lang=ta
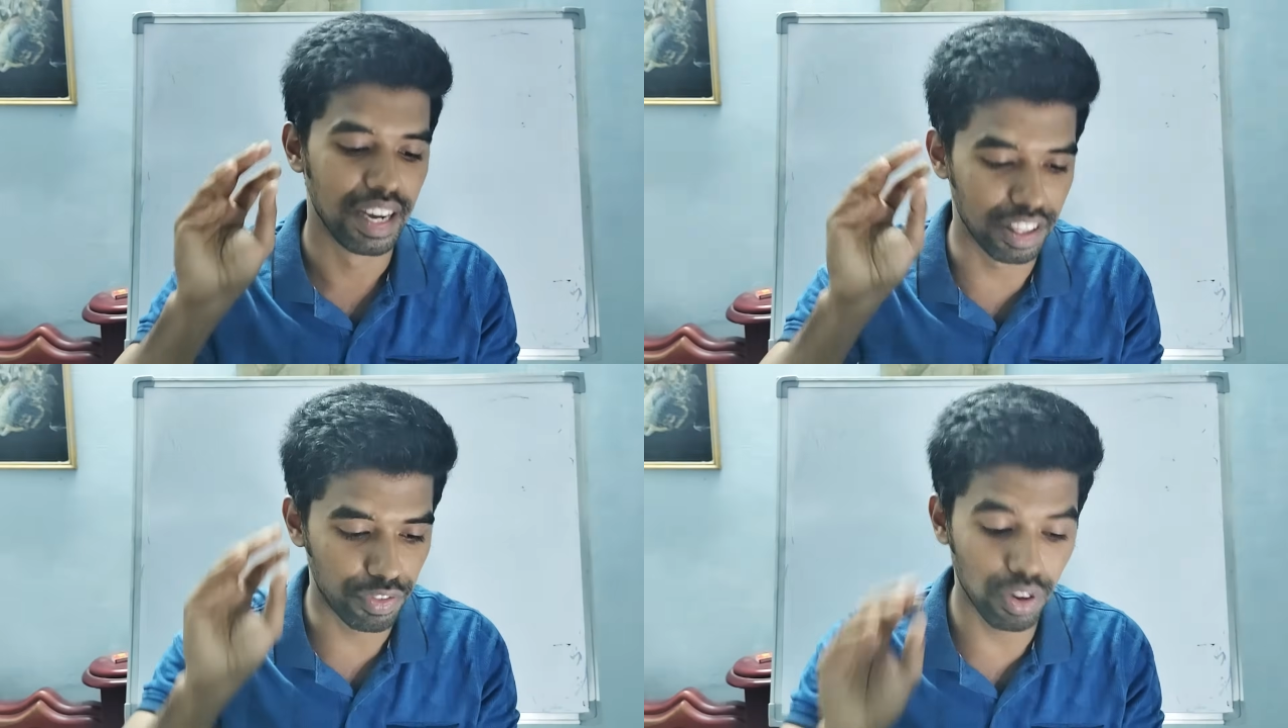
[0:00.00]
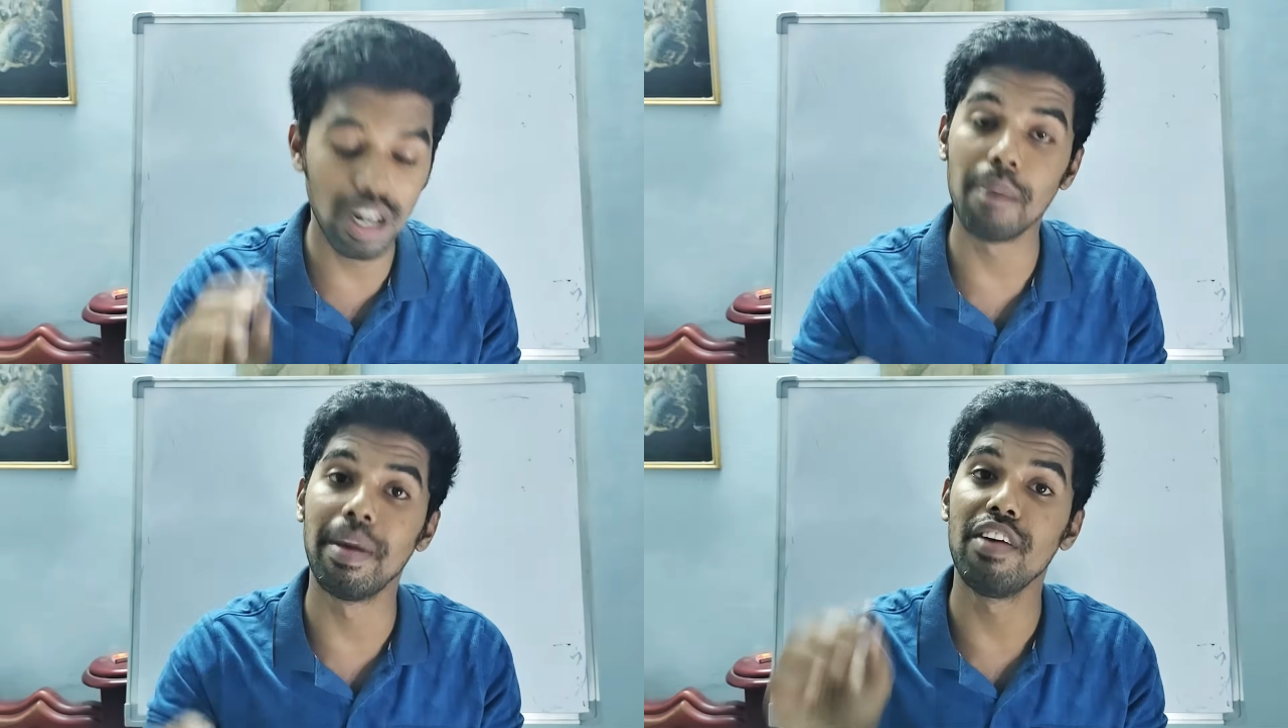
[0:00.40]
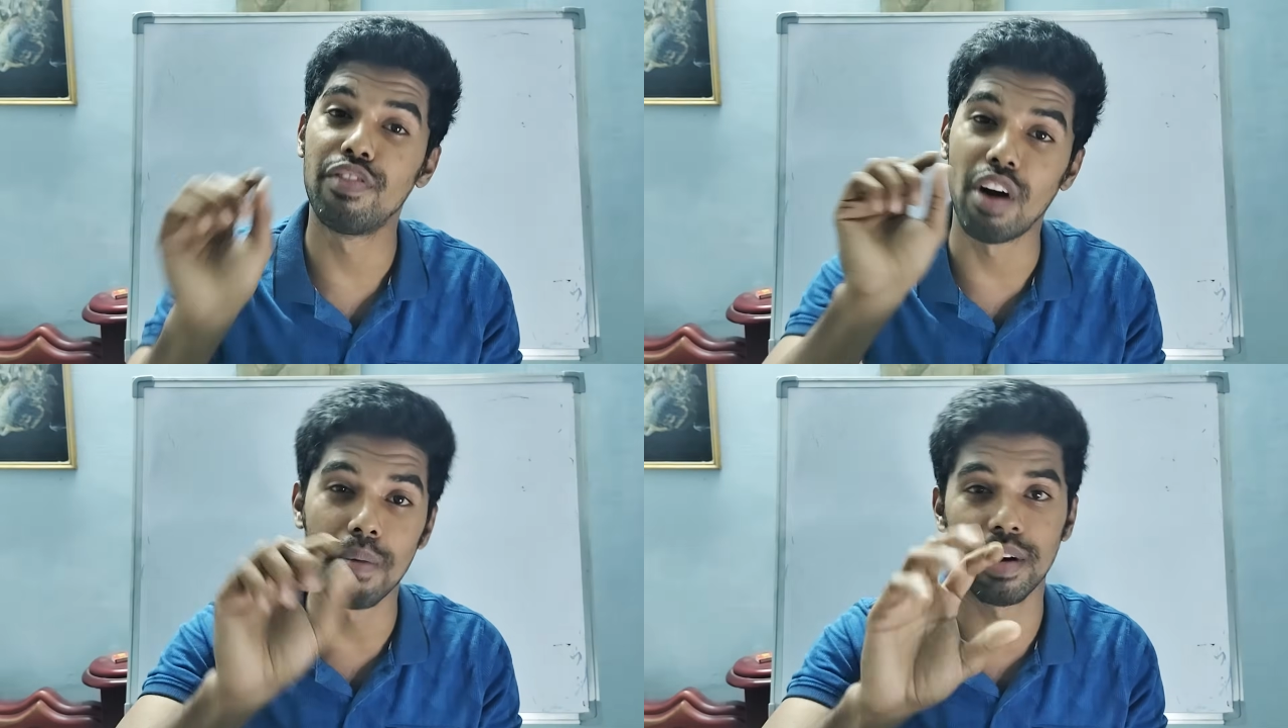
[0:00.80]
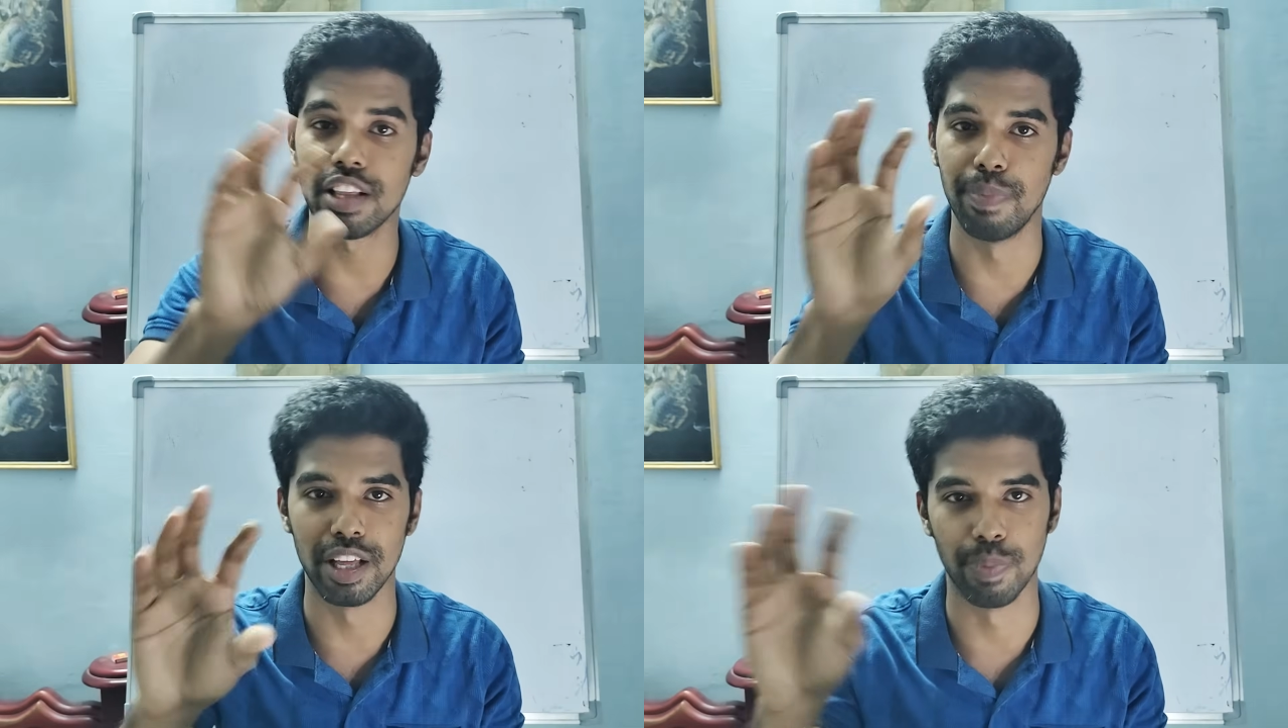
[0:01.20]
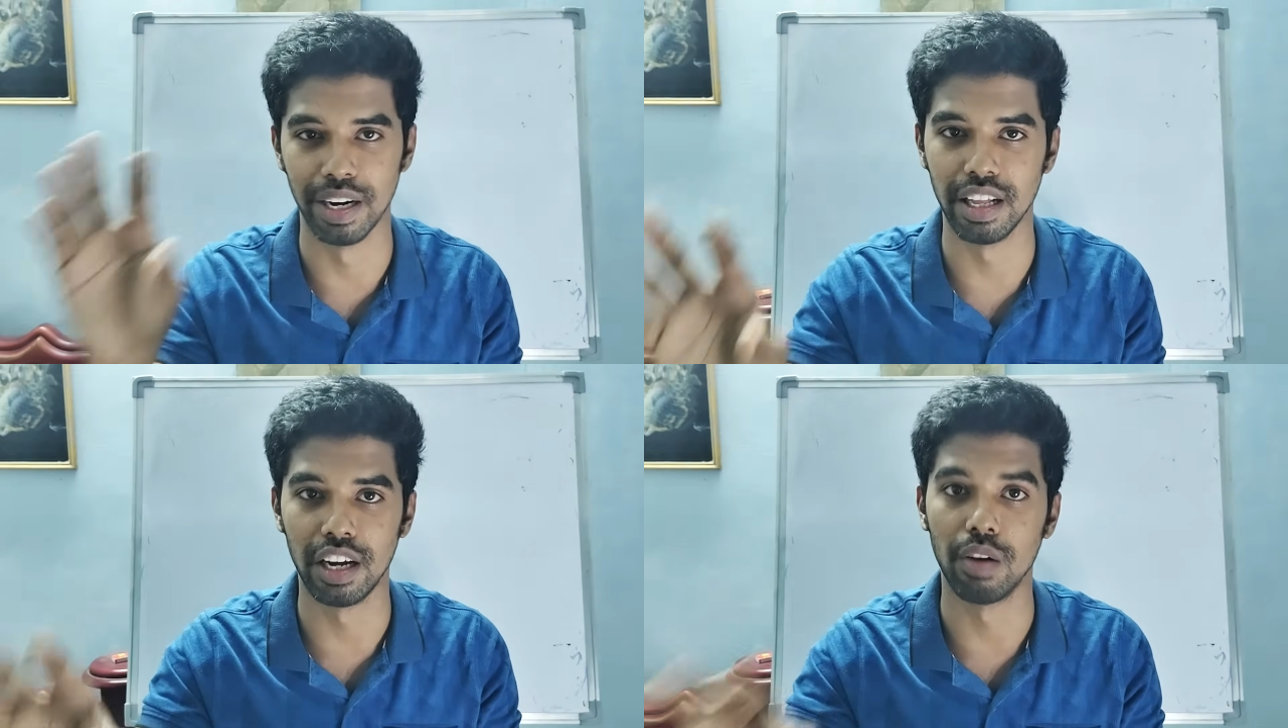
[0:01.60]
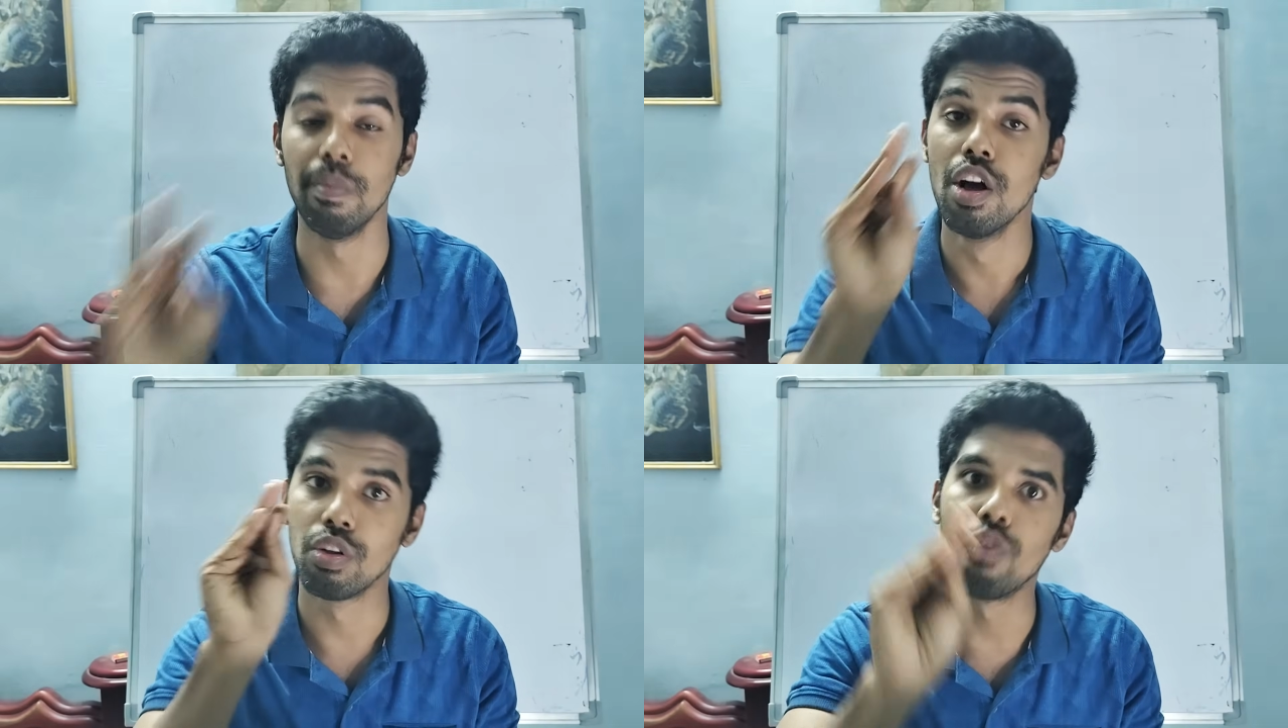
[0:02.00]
இது ஃபுல்லாமே ஃபார்முலாஸ் பேஸ் பண்ணி தான் இருக்கும்